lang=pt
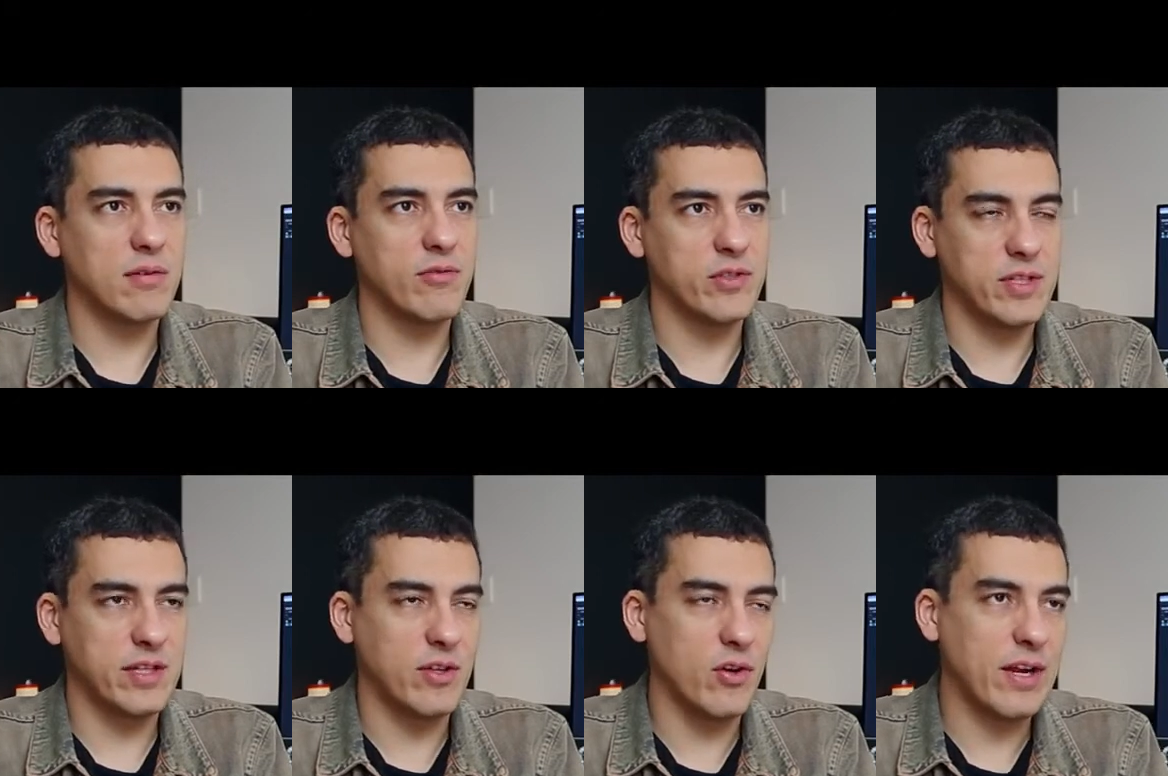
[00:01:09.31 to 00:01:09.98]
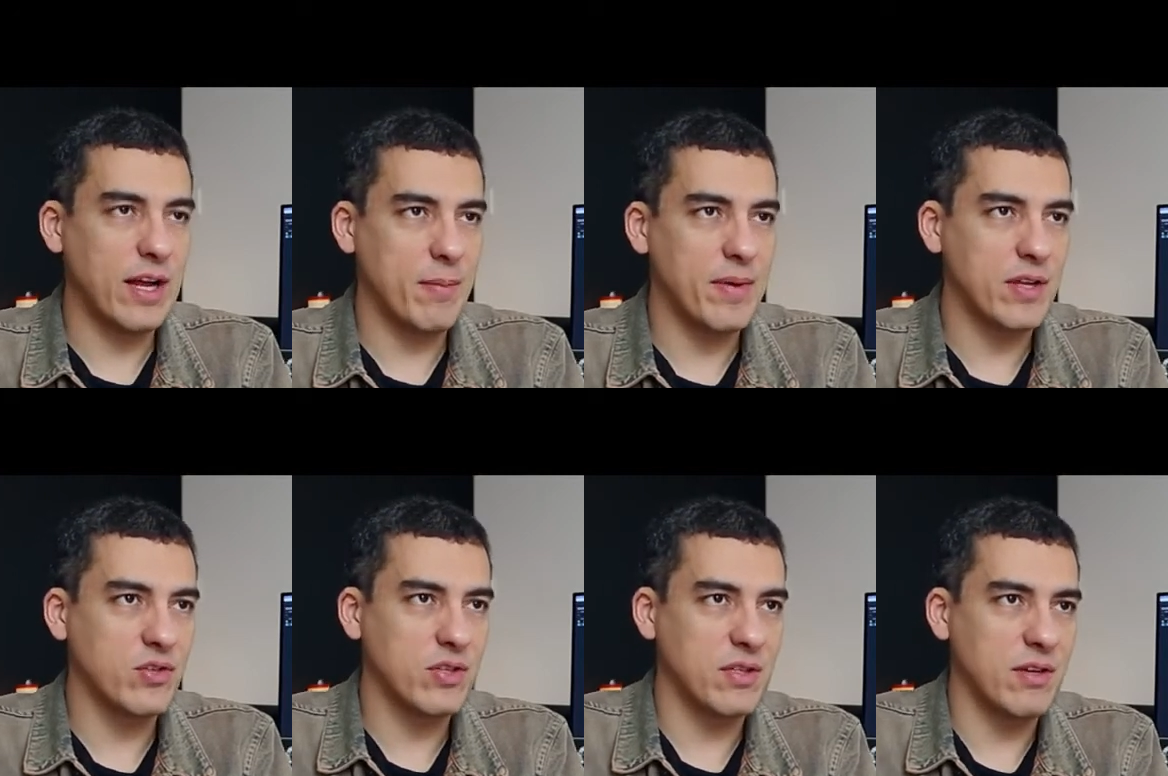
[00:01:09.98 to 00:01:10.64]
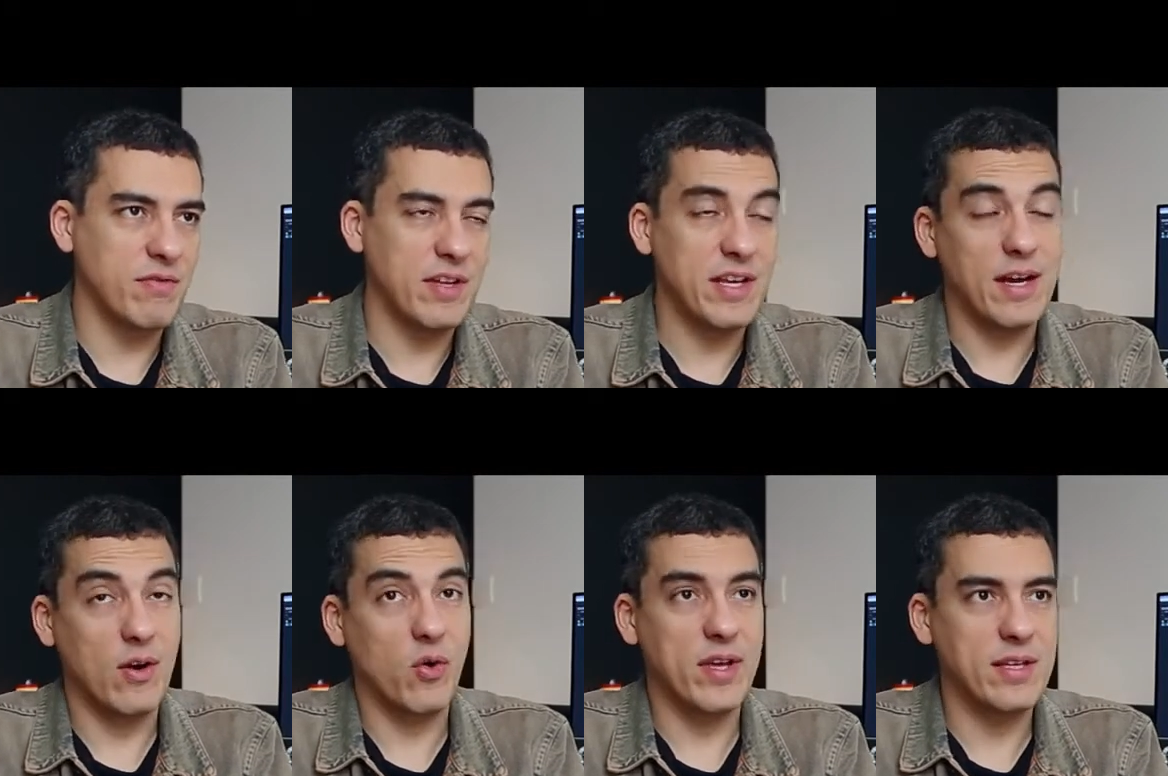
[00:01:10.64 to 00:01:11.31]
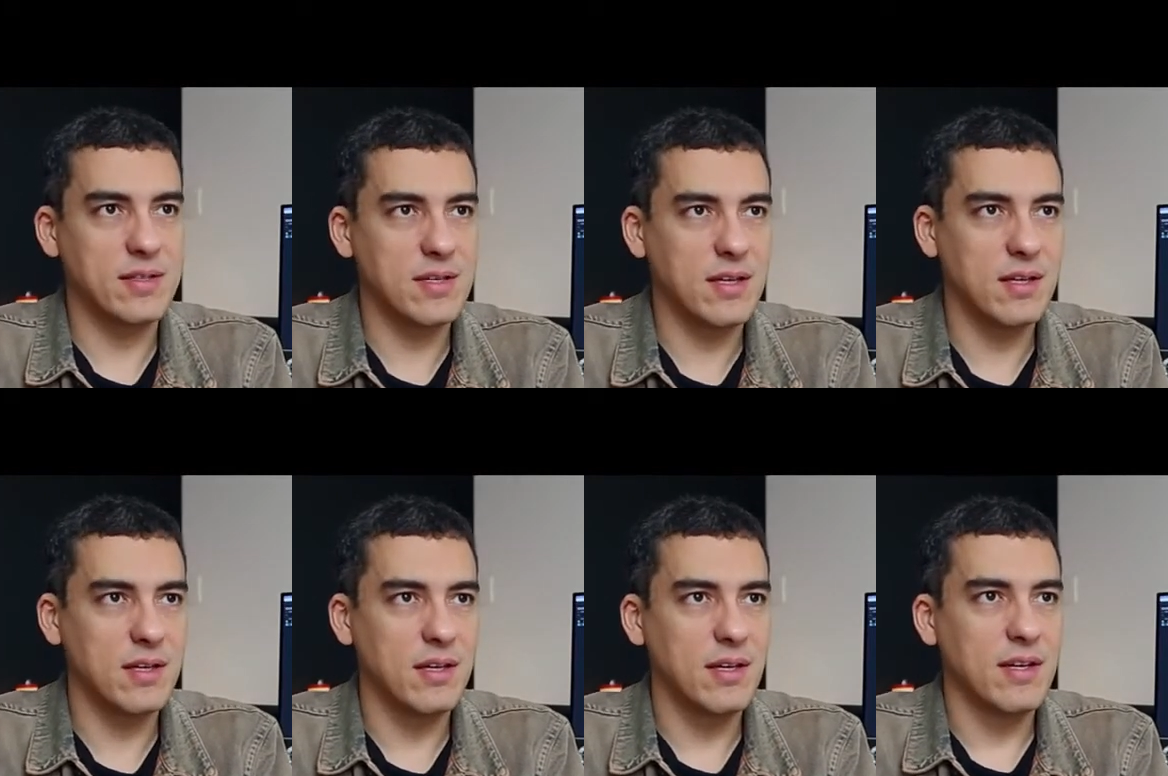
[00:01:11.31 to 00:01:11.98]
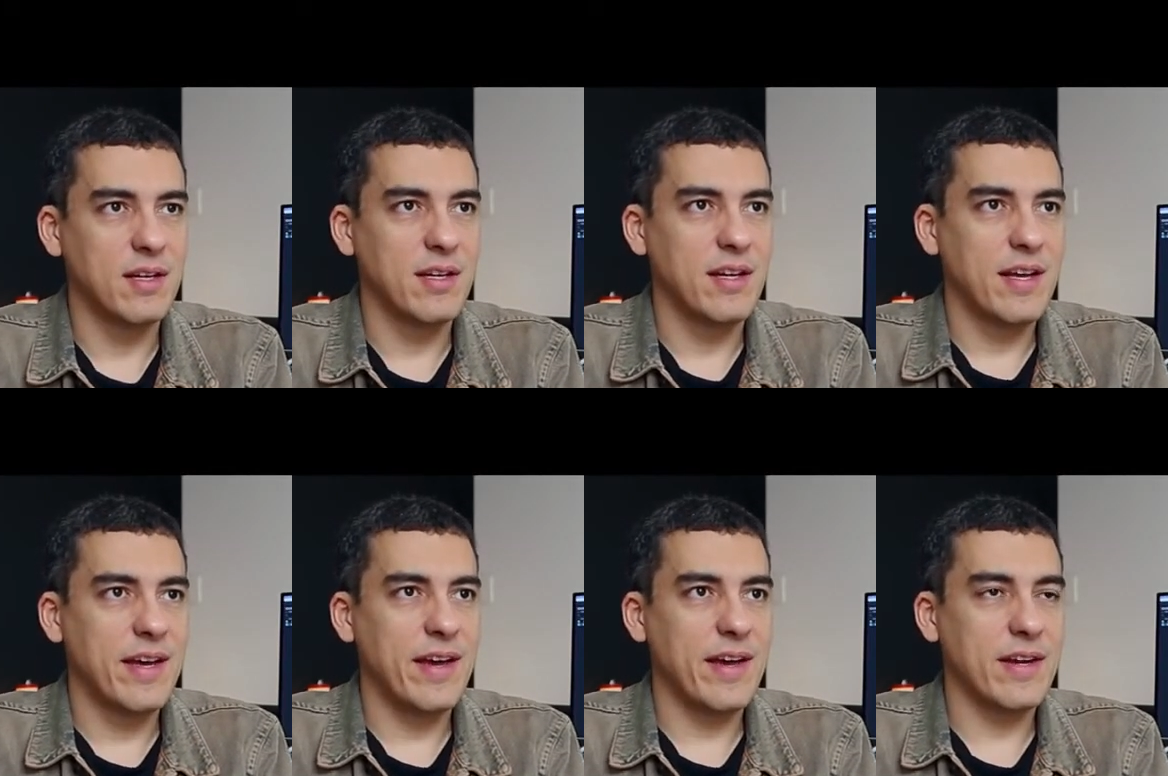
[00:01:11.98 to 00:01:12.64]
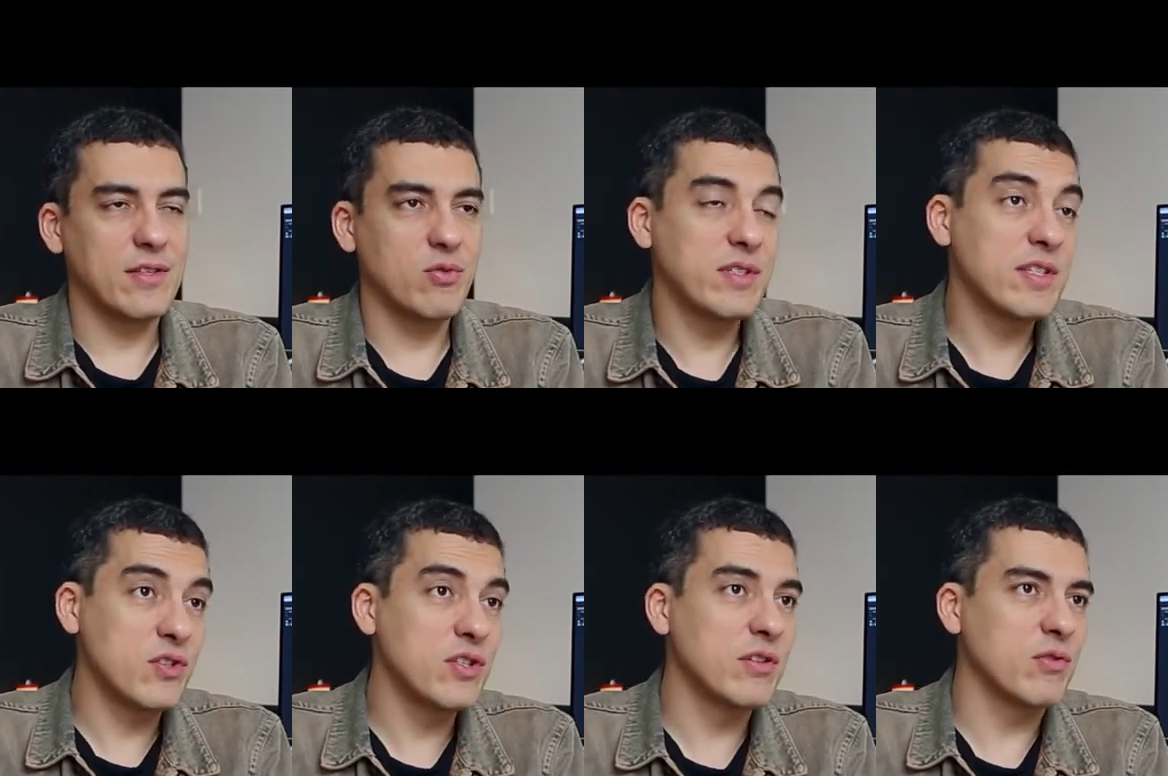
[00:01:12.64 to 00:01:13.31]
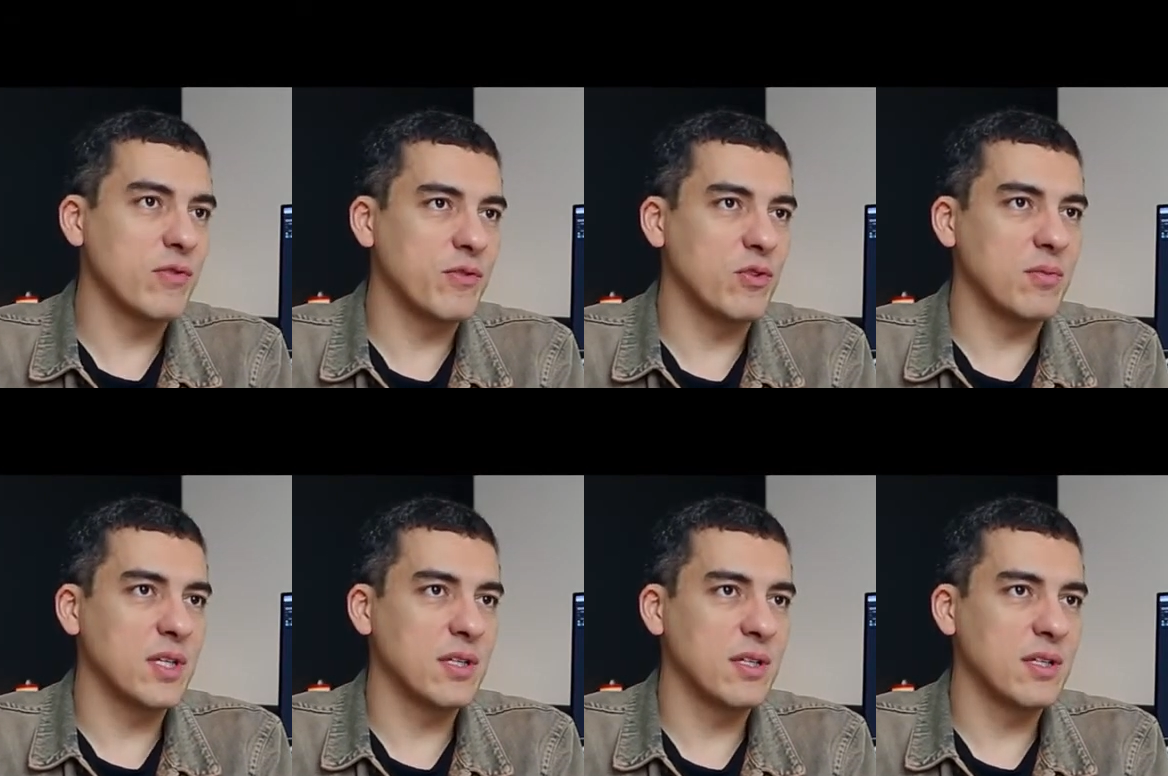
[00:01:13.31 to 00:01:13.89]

que você teoricamente deveria conhecer, elas não existiam no filme.